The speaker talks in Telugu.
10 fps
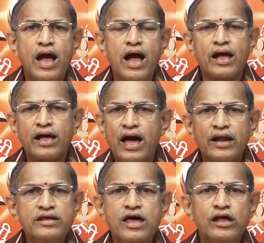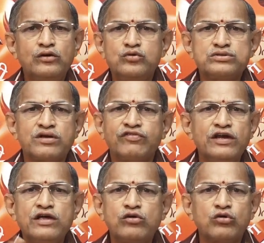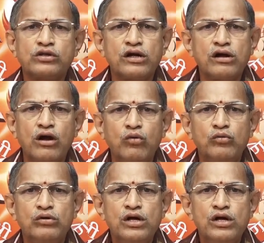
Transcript: ఆ కార్యాలు సఫలీకృతం కావు